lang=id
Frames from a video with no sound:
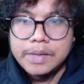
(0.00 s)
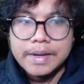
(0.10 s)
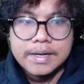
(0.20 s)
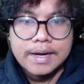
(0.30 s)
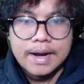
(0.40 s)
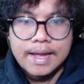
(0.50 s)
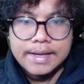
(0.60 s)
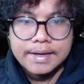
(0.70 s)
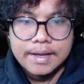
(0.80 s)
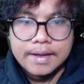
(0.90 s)
di banner yang
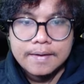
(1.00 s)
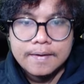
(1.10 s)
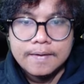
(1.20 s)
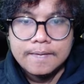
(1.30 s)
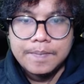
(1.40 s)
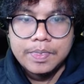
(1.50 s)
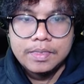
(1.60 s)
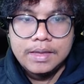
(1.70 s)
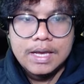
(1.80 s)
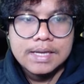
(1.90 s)
lain ya
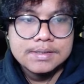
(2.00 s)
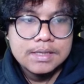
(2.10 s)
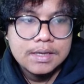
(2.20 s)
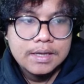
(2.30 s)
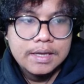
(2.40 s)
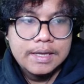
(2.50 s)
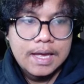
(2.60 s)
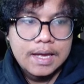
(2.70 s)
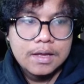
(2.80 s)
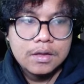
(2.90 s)
nih guys
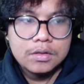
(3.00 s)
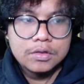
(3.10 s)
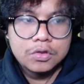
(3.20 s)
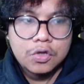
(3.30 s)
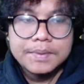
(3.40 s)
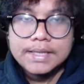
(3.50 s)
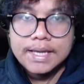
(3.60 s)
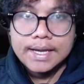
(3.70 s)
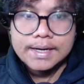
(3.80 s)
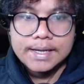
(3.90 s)
yang top
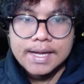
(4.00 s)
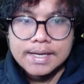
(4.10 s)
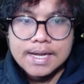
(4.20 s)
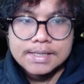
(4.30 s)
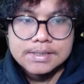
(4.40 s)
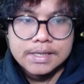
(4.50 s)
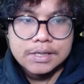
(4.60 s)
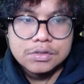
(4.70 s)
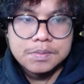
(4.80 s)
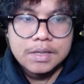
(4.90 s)
tier ya dari
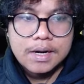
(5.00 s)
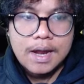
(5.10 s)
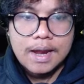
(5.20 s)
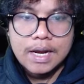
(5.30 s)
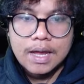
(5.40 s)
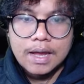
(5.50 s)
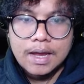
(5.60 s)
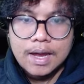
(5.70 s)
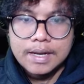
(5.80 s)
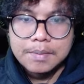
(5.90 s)
sini itu sebenarnya ada
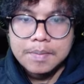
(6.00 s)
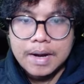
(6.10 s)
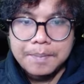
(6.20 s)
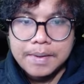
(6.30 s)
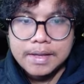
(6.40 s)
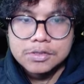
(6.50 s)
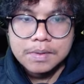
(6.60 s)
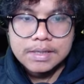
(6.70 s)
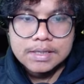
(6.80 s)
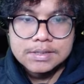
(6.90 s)
ada beberapa ya
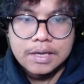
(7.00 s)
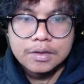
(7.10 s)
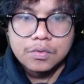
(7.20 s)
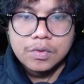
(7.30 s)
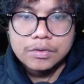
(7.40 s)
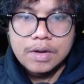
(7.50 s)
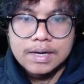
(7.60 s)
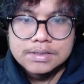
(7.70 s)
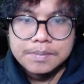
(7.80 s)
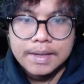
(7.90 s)
cuman yang seingat gue tuh
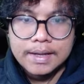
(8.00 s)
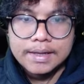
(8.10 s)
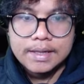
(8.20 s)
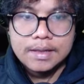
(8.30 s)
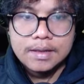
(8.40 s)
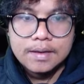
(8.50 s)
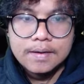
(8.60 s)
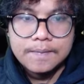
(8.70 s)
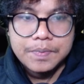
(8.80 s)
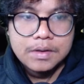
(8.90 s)
ada si Beril
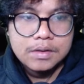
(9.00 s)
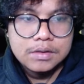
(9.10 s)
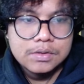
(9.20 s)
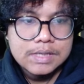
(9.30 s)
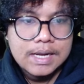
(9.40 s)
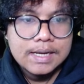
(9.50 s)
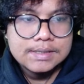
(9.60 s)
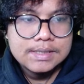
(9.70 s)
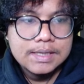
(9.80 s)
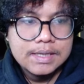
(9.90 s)
terus ada
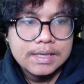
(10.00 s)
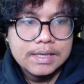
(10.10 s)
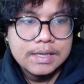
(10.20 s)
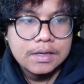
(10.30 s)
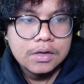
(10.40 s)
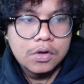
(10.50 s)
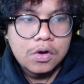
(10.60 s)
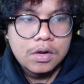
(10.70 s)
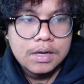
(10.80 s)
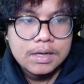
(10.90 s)
si
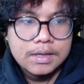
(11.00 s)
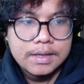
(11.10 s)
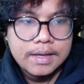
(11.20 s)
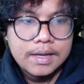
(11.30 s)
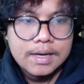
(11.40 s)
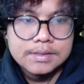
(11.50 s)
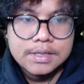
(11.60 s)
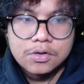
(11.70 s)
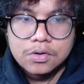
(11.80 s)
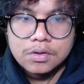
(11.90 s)
Cole ya, ada
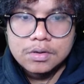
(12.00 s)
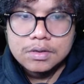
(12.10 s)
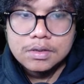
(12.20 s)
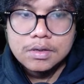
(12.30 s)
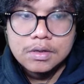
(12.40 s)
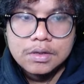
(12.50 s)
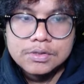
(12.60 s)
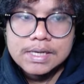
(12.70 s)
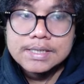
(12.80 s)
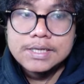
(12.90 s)
si Cole,
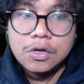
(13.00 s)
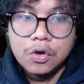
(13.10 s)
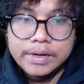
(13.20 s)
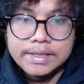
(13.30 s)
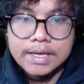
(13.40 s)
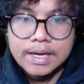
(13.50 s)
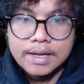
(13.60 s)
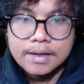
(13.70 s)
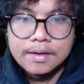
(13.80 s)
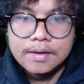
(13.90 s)
terus ada si
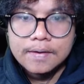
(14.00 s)
Gloria,